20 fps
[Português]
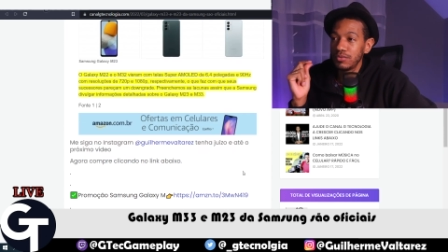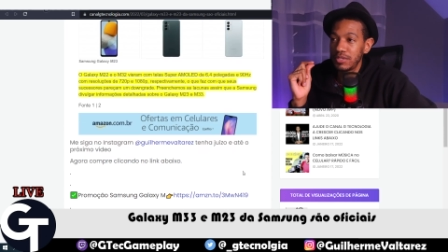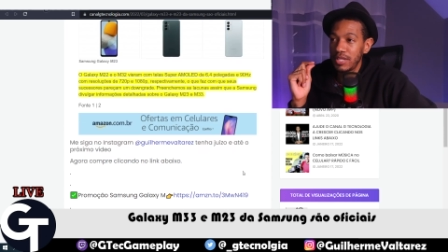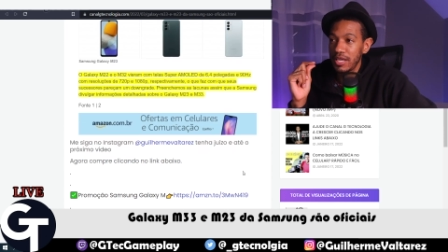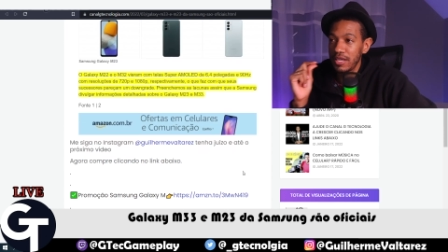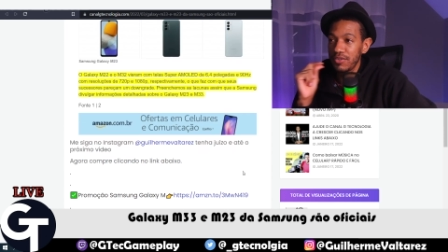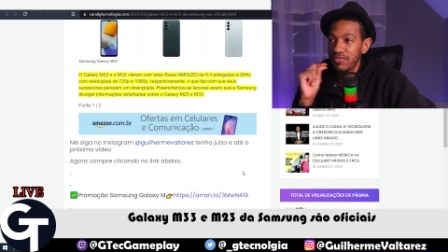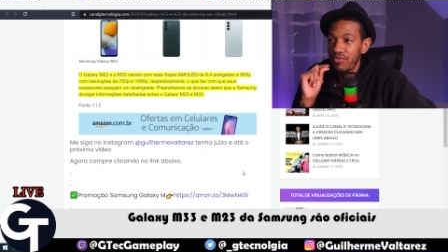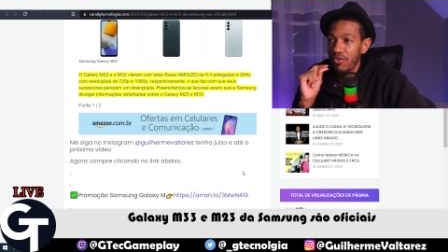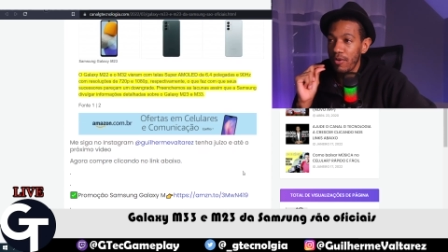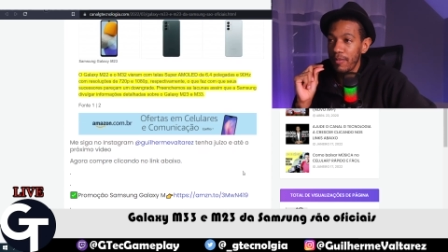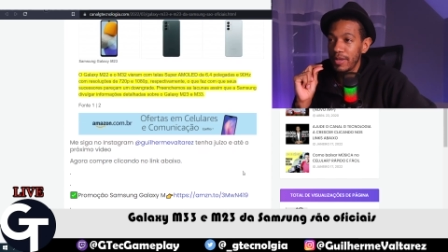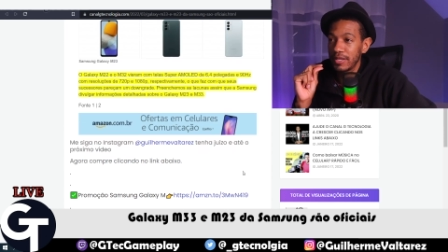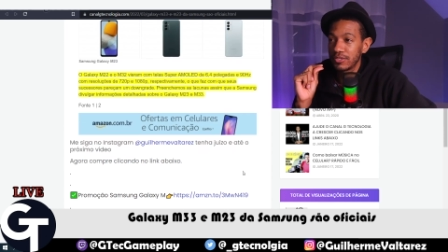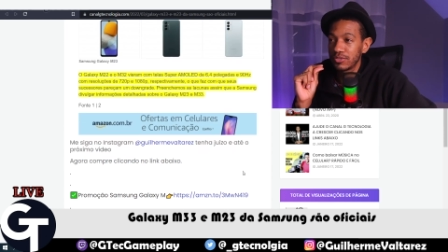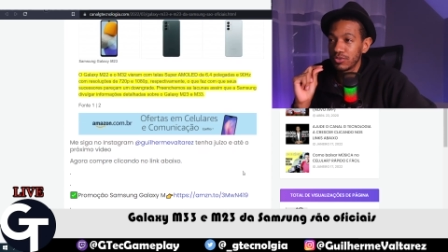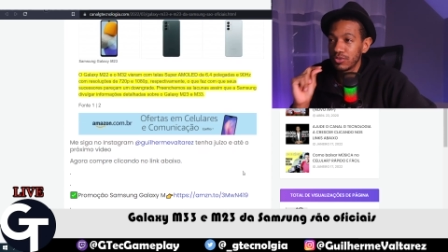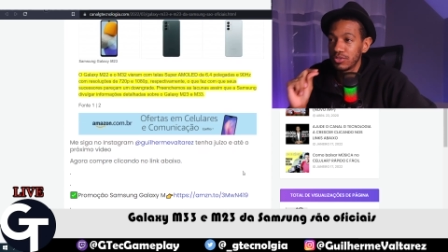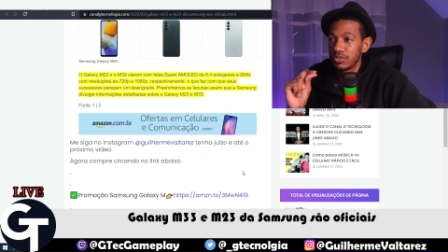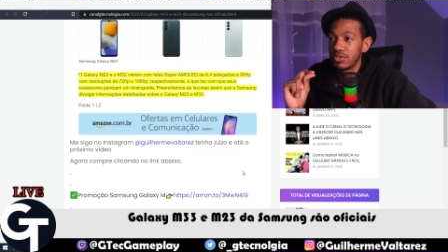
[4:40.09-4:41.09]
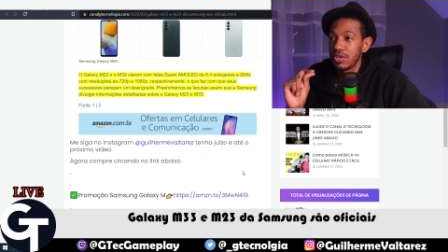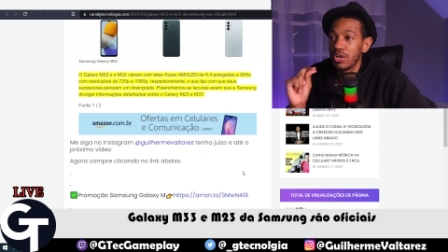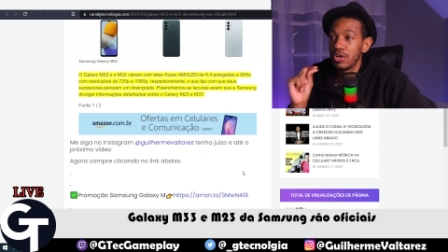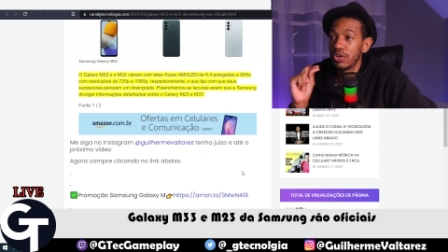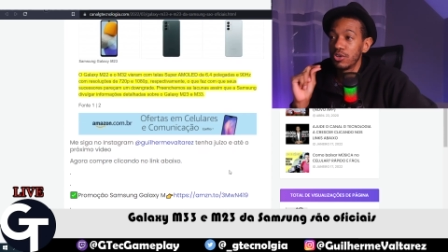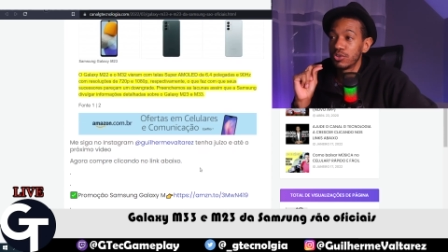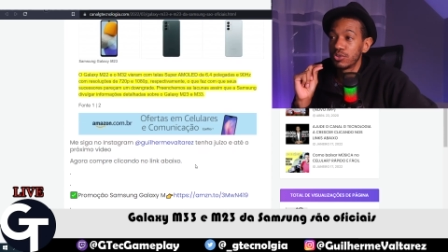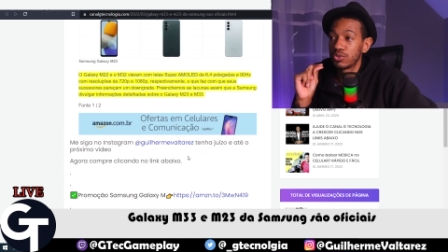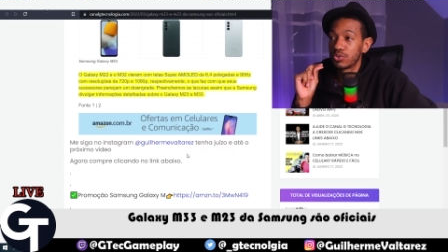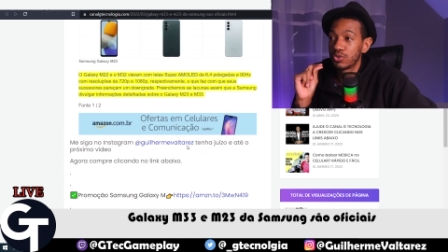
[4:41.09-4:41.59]
tem informações
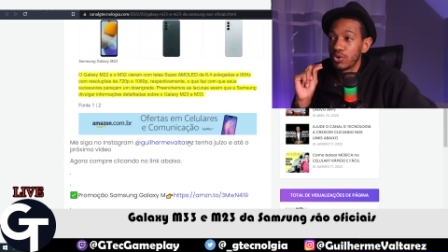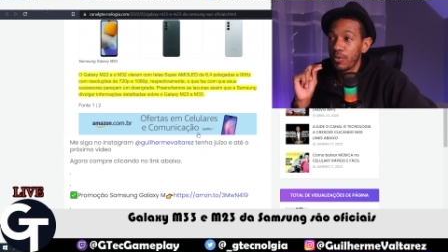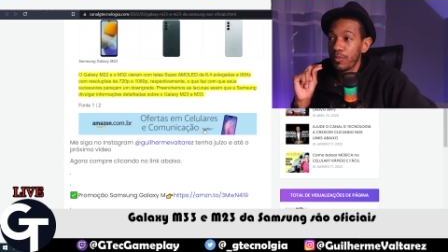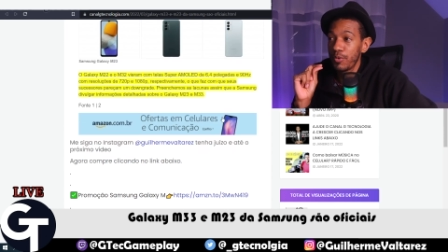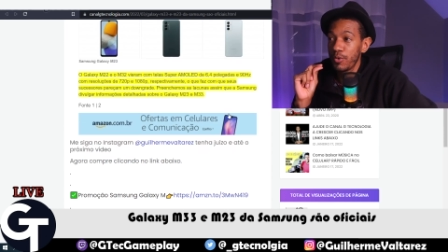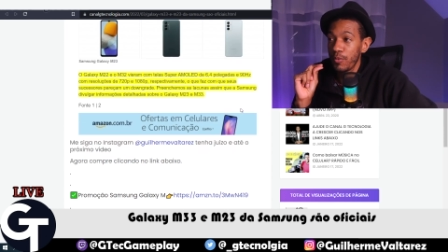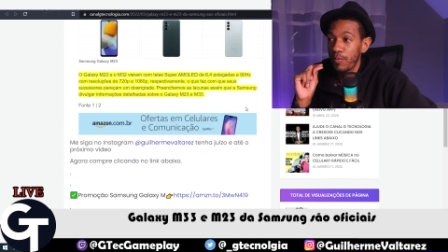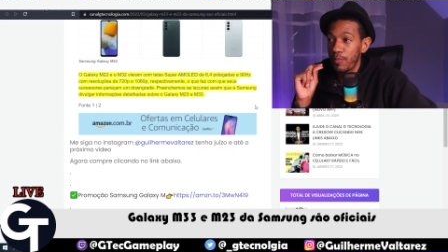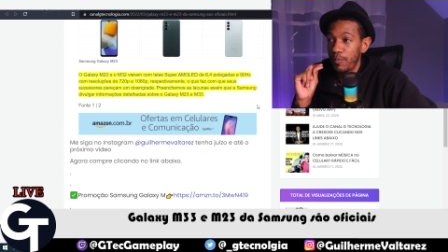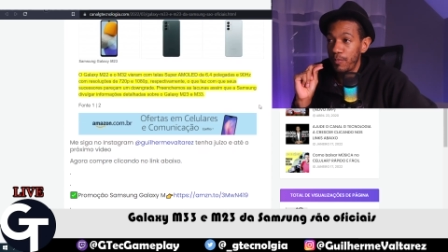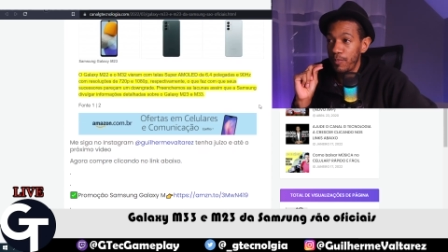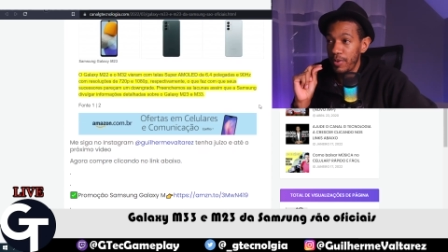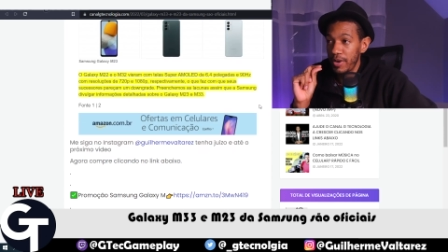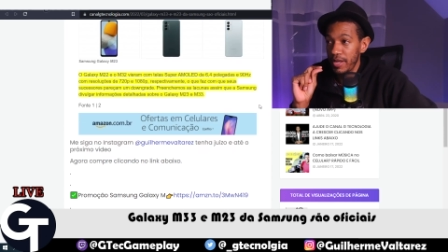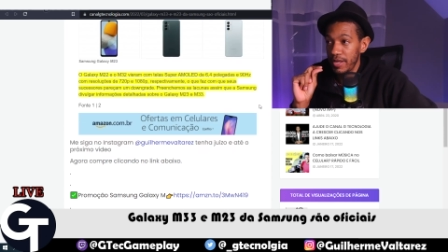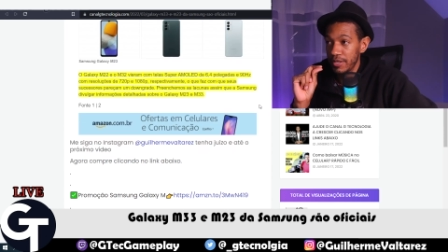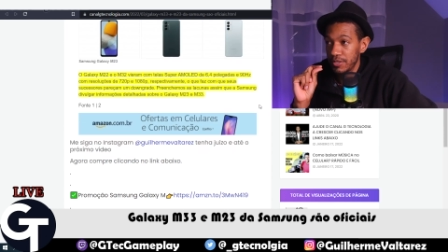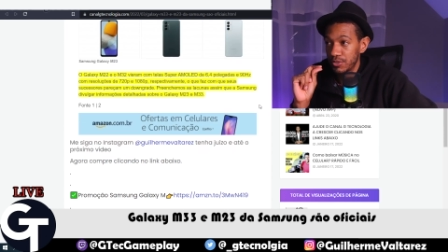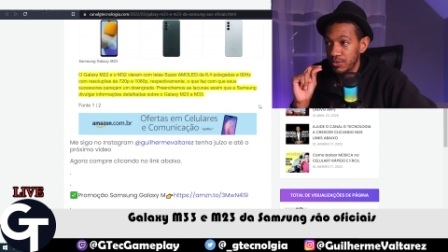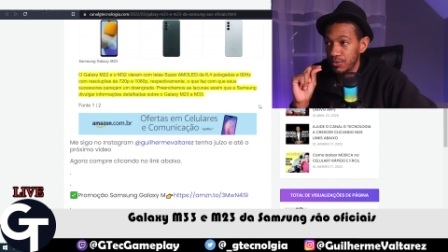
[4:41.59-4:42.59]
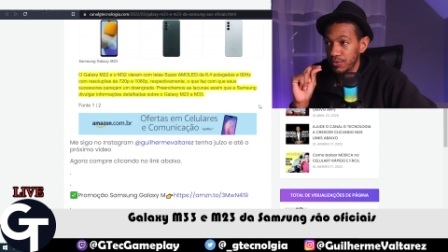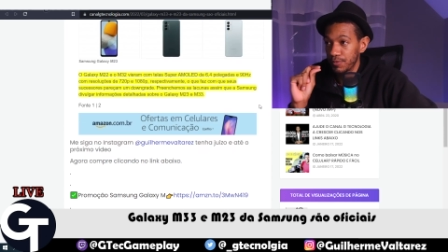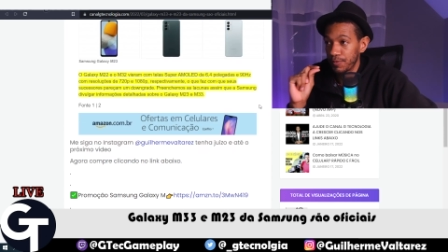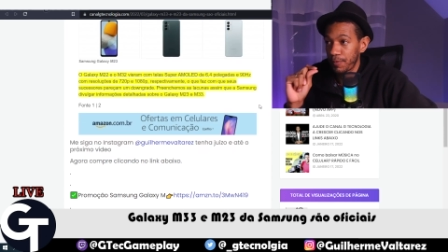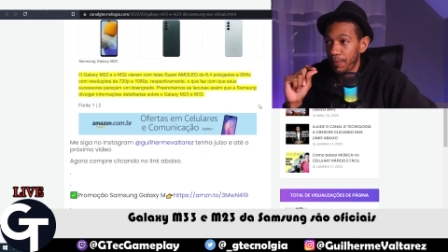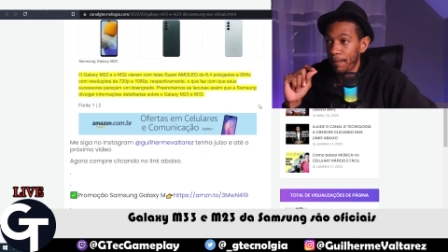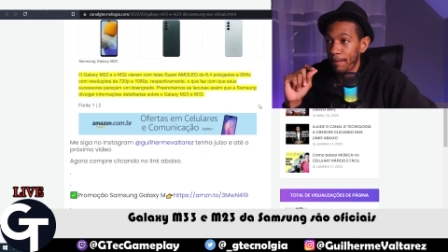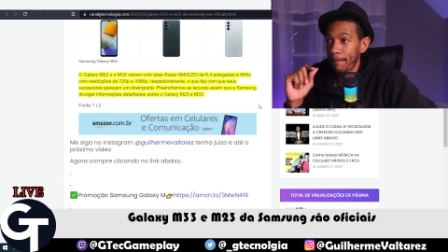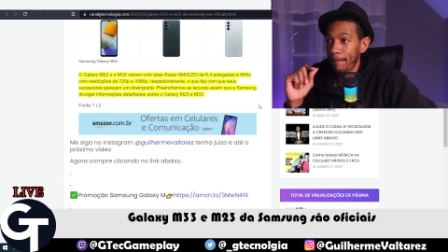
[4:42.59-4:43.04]
sobre o preço.